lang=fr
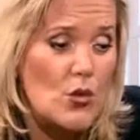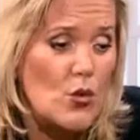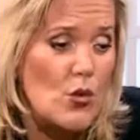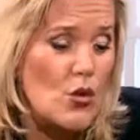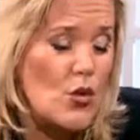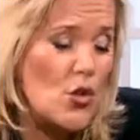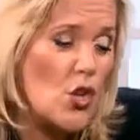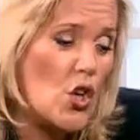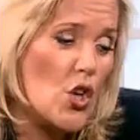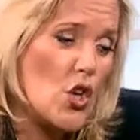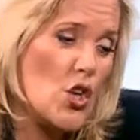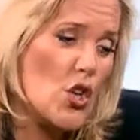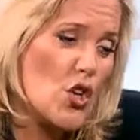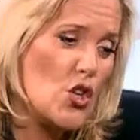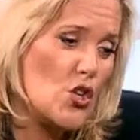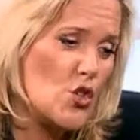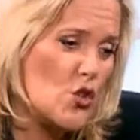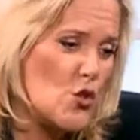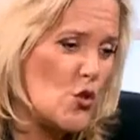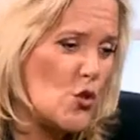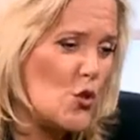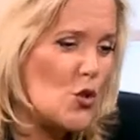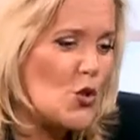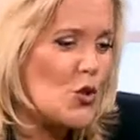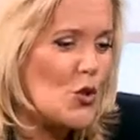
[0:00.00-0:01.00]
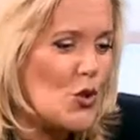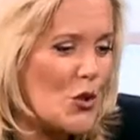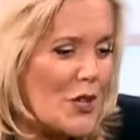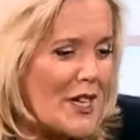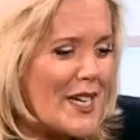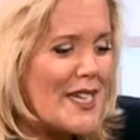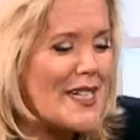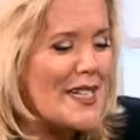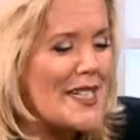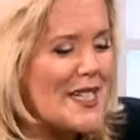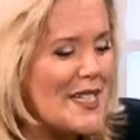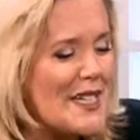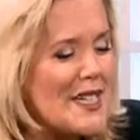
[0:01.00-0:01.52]
Donc je,
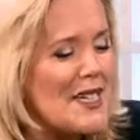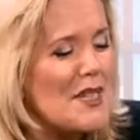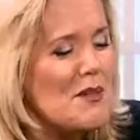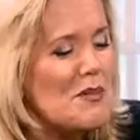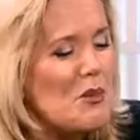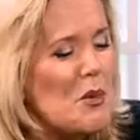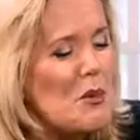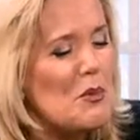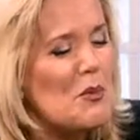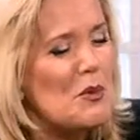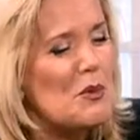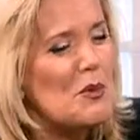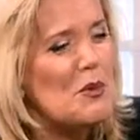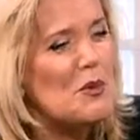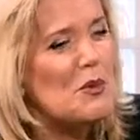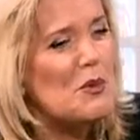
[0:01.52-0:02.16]
regrette les, propos